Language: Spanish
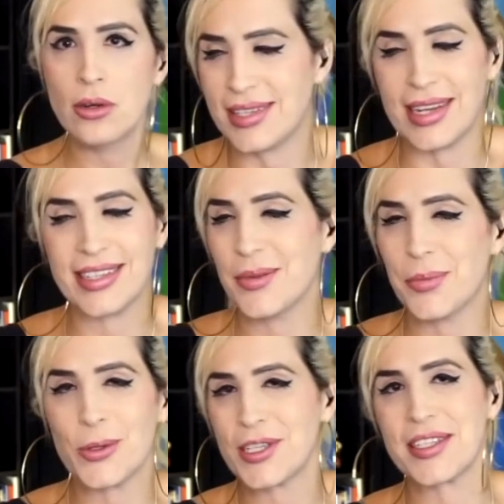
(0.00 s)
Y si alguien de
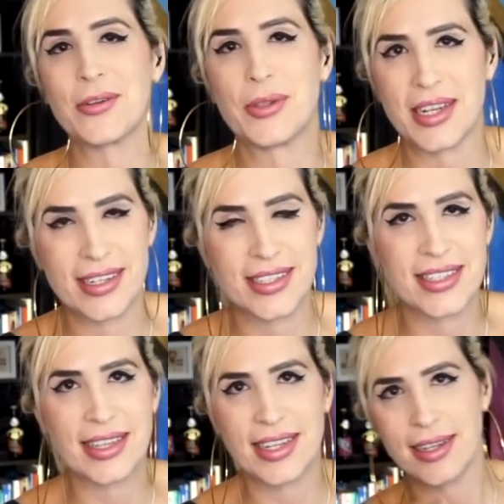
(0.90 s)
puro chance no entra en ese
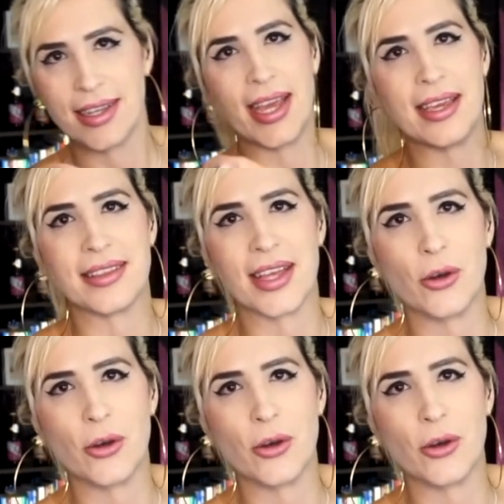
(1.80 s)
estándar, hey, te